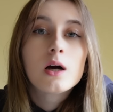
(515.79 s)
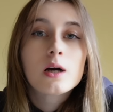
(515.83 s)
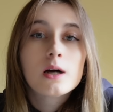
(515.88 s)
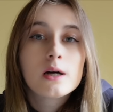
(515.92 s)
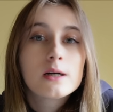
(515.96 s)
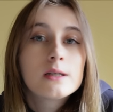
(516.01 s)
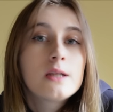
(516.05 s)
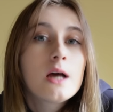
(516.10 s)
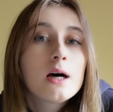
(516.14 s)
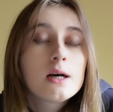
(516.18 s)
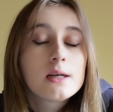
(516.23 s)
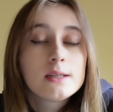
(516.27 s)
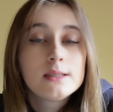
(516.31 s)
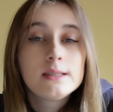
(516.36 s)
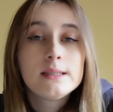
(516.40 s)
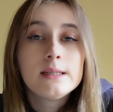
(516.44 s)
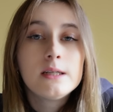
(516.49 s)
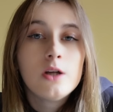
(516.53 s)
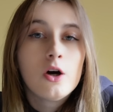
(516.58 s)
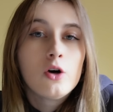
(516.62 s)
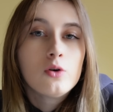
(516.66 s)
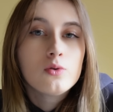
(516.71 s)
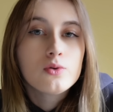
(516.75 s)
Когда
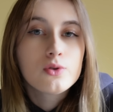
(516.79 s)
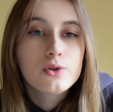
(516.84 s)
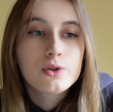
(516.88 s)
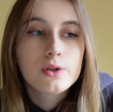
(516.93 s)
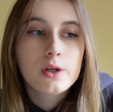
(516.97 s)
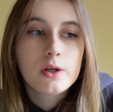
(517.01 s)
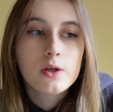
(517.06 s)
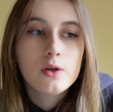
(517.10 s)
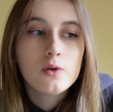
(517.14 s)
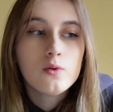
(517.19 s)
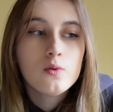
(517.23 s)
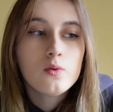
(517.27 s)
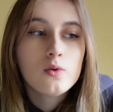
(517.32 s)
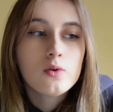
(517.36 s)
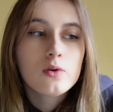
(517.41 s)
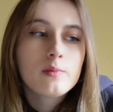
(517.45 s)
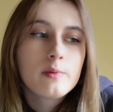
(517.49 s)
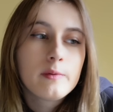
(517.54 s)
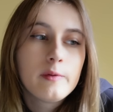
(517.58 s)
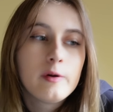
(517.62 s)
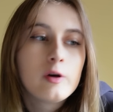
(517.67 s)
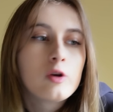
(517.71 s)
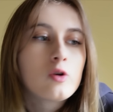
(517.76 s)
сильно устаю, к
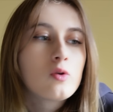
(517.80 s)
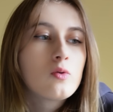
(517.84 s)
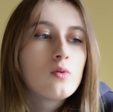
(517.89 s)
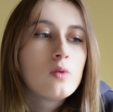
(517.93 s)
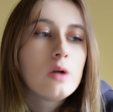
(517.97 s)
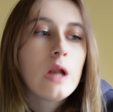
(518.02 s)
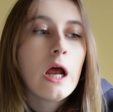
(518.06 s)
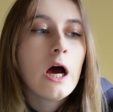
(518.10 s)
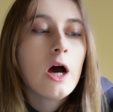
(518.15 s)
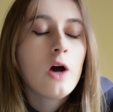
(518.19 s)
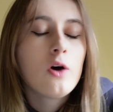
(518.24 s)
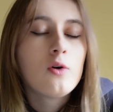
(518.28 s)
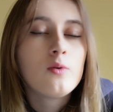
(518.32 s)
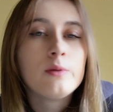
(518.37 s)
примеру, гуляю,